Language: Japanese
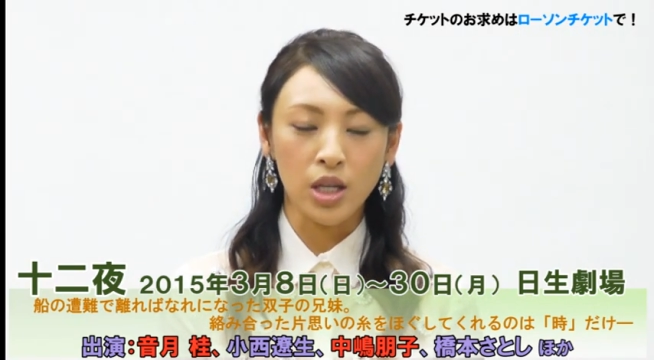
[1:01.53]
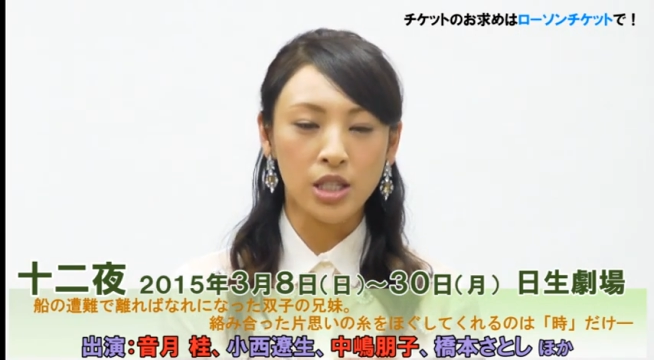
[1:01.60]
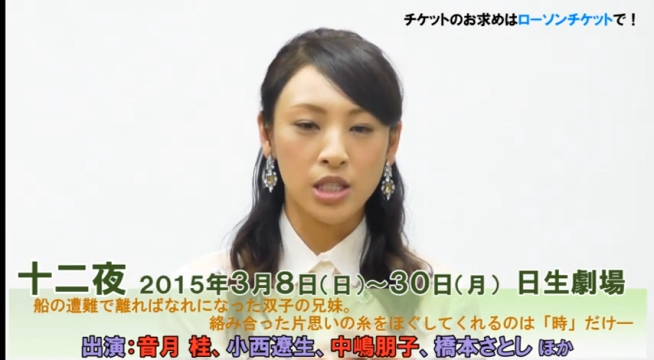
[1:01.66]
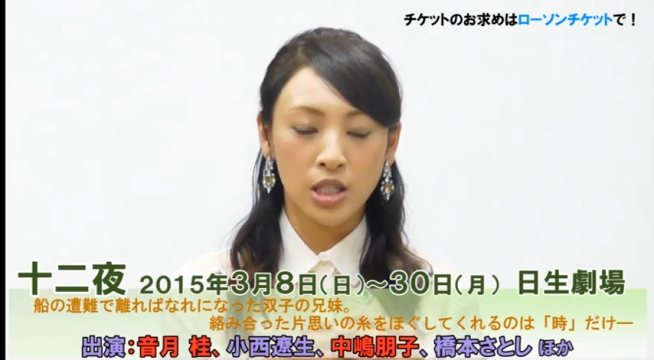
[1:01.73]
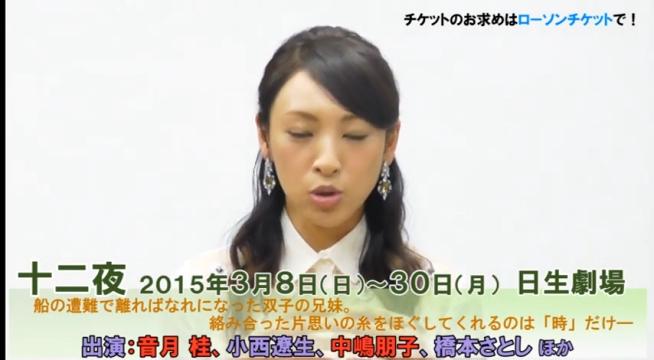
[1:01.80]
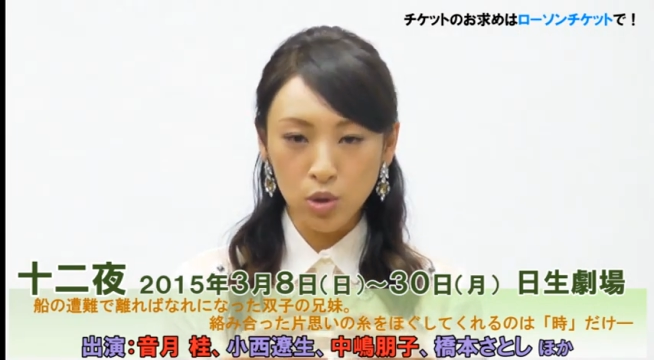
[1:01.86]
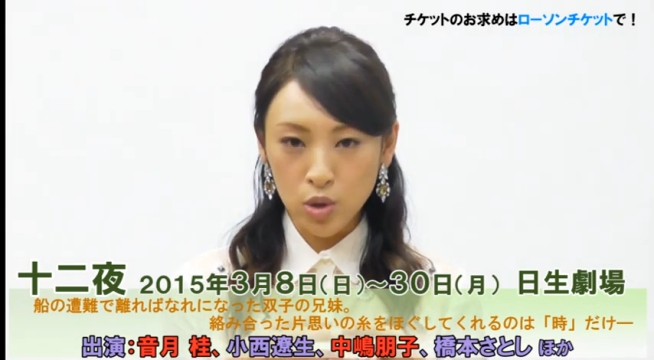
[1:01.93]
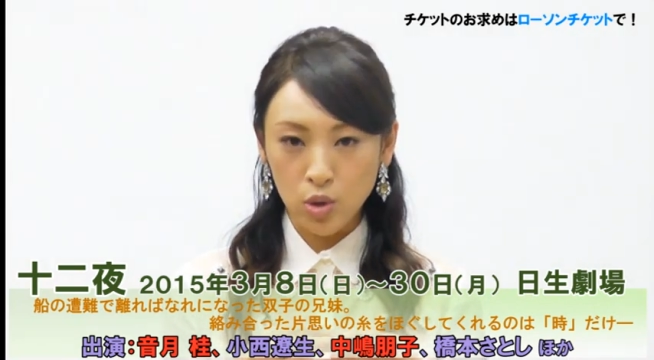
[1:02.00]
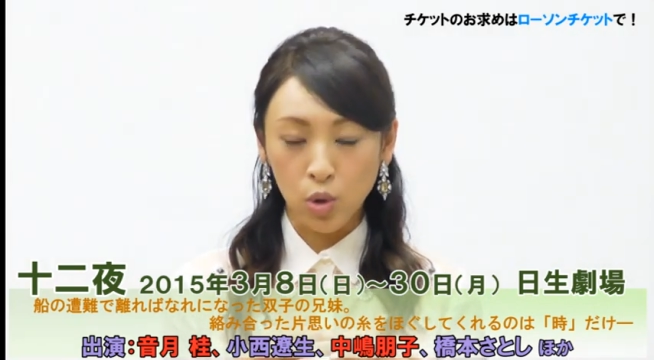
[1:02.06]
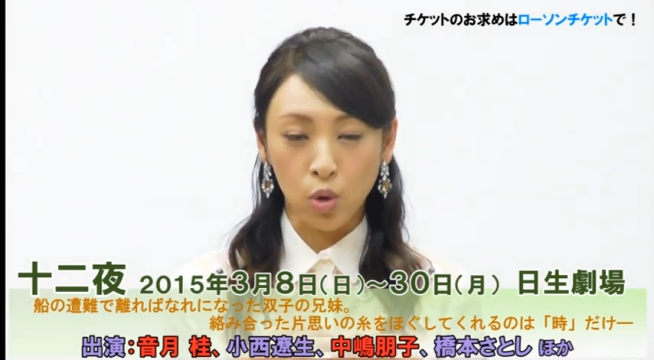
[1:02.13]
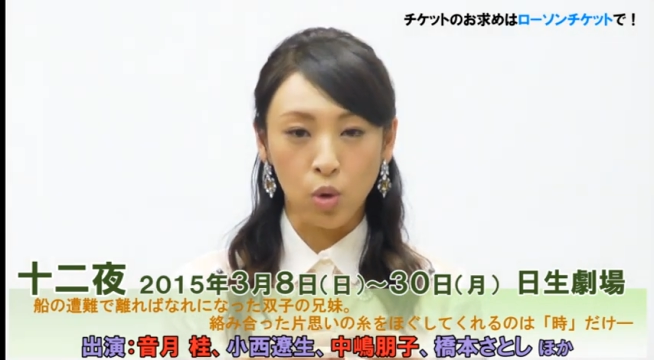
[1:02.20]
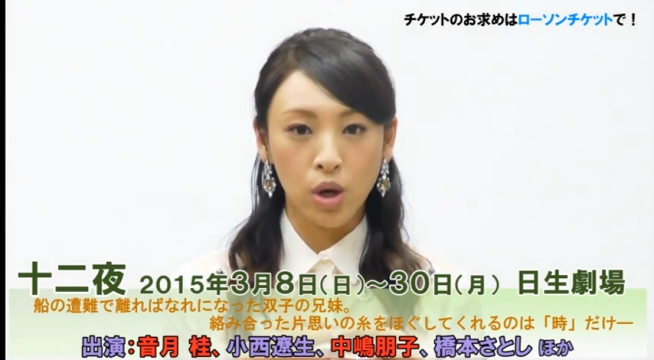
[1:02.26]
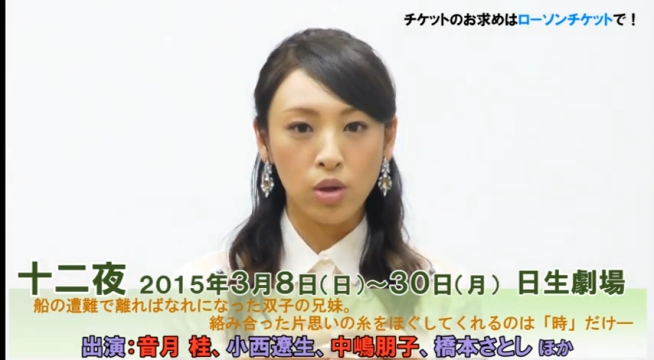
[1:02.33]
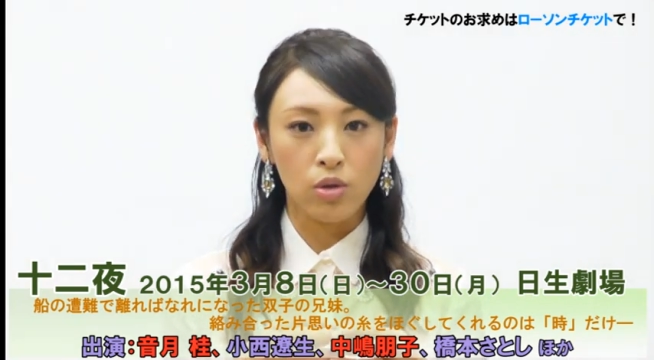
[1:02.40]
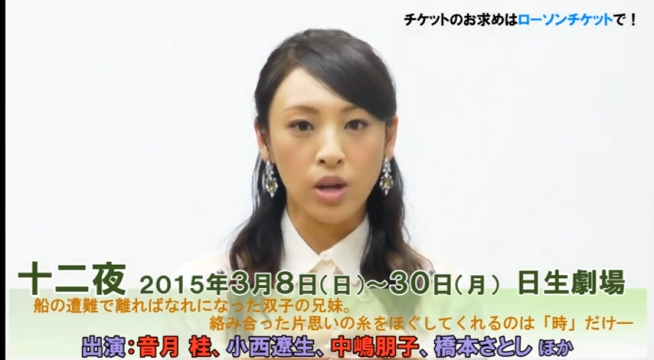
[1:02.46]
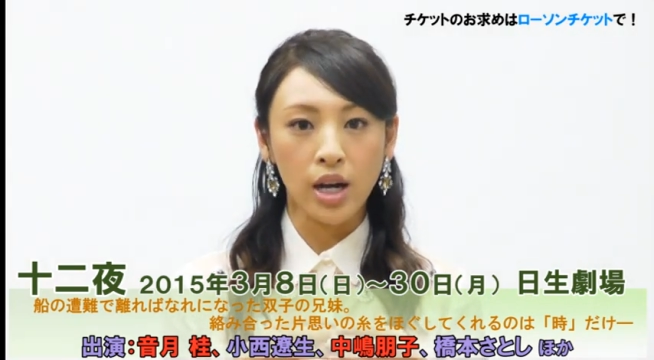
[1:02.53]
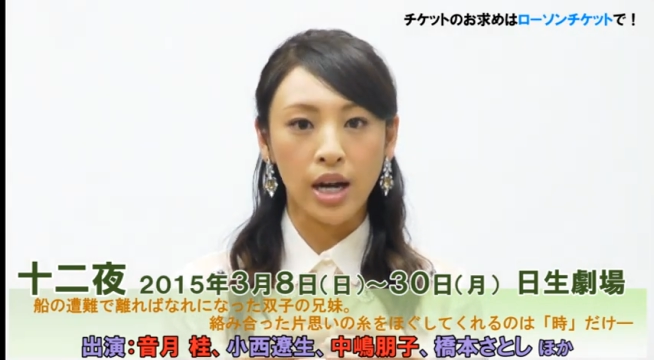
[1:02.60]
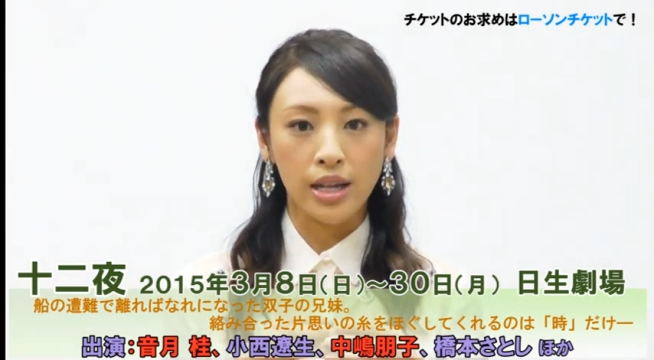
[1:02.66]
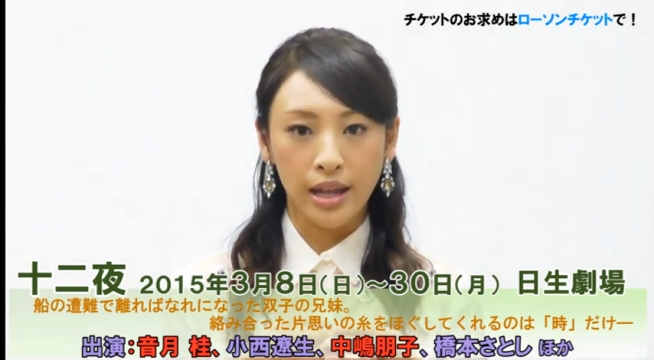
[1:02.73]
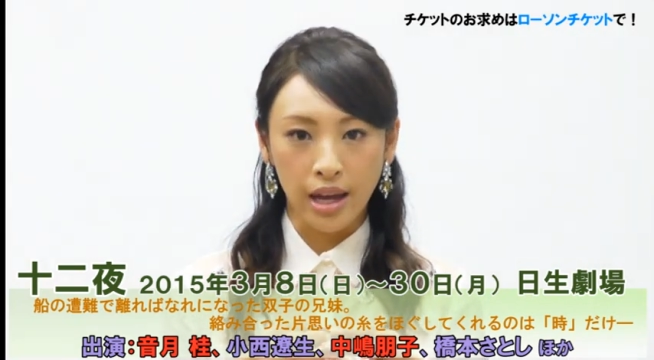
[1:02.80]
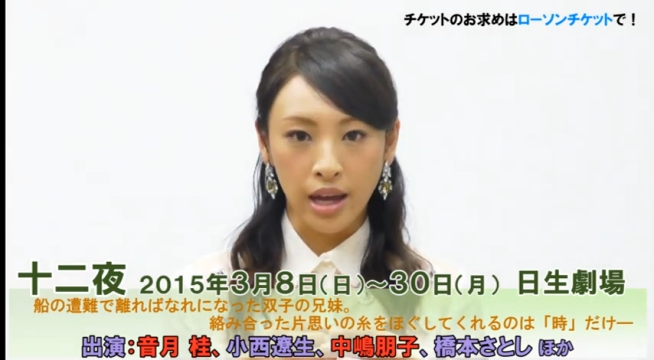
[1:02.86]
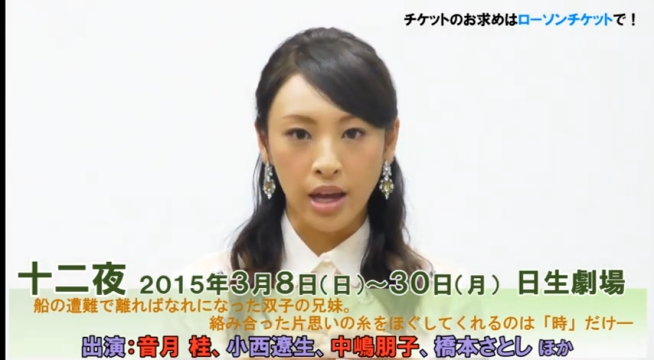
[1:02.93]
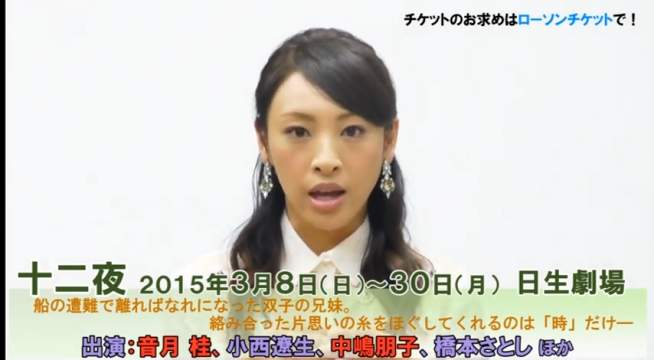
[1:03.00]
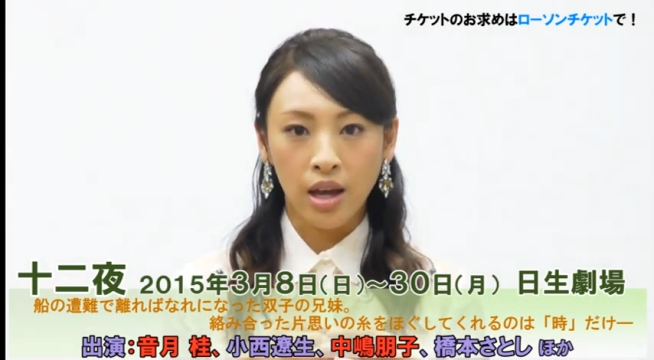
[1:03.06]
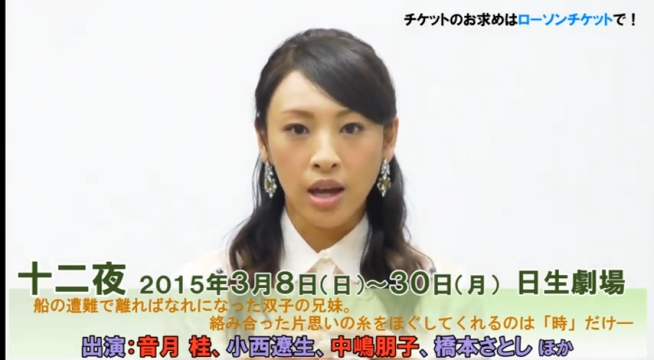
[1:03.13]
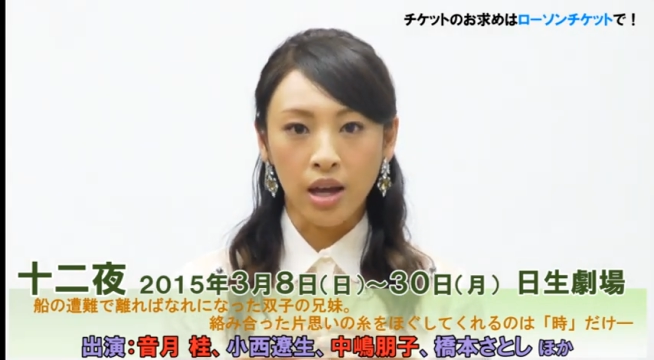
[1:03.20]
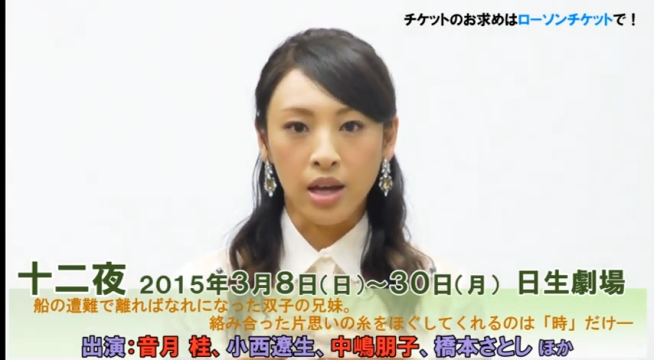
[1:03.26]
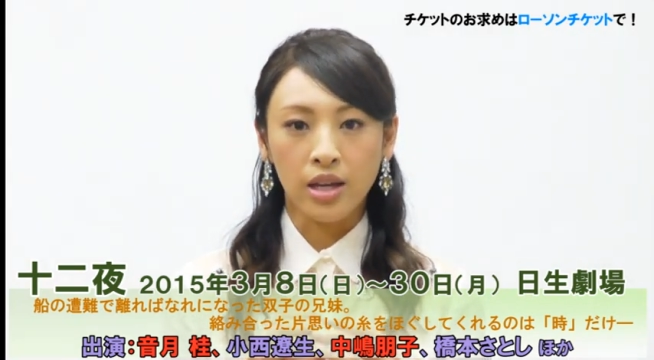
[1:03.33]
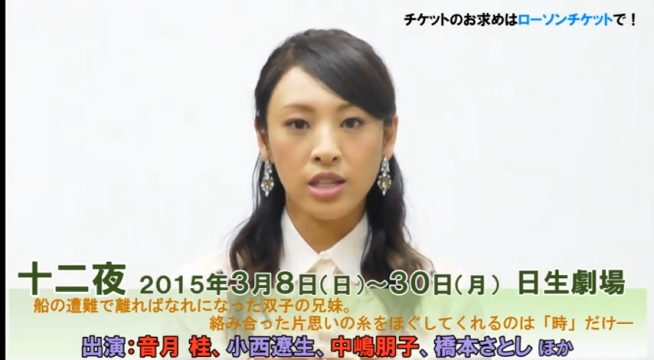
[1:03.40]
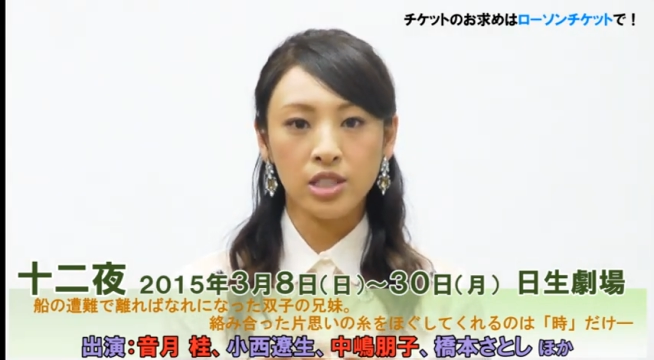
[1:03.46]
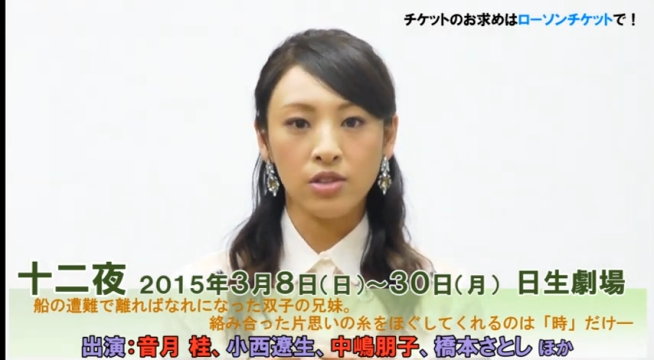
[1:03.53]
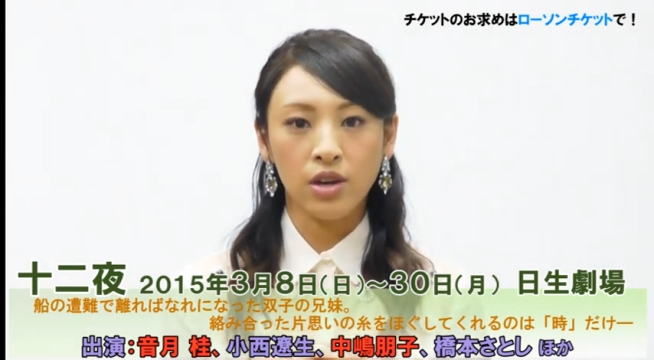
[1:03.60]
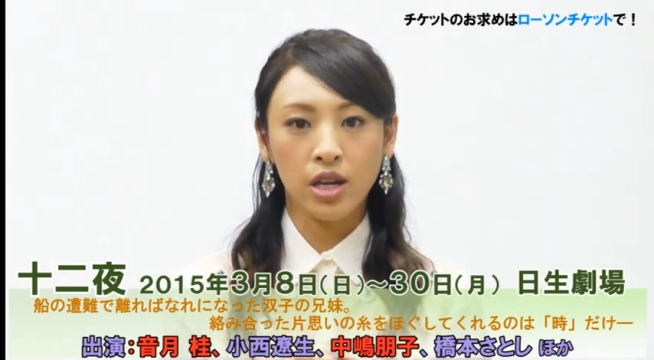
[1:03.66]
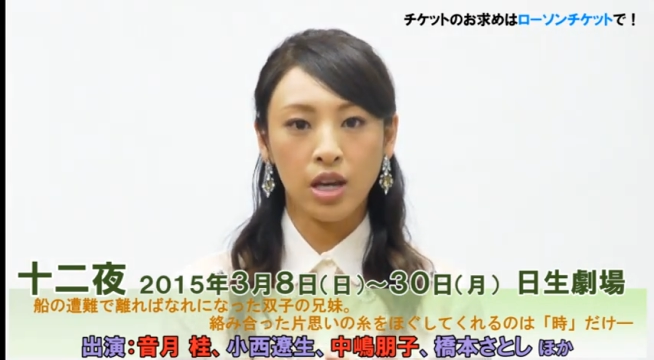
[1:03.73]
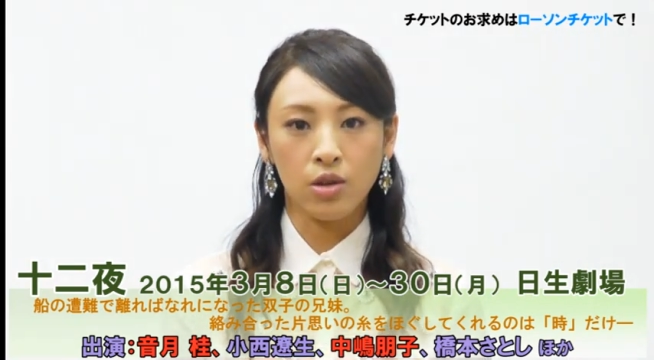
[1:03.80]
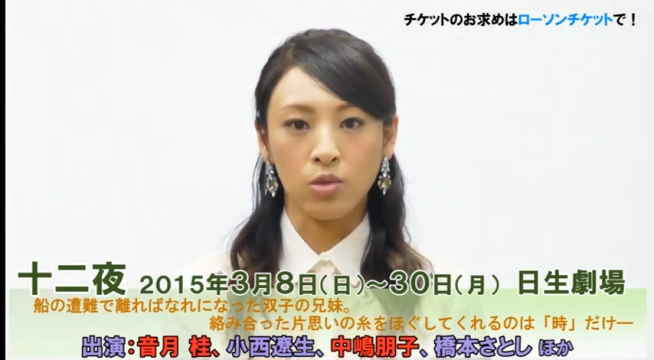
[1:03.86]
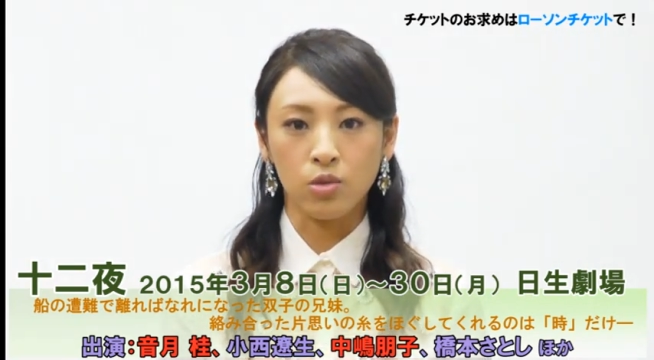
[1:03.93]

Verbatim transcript: 同じ一つの公演の中で演じ分け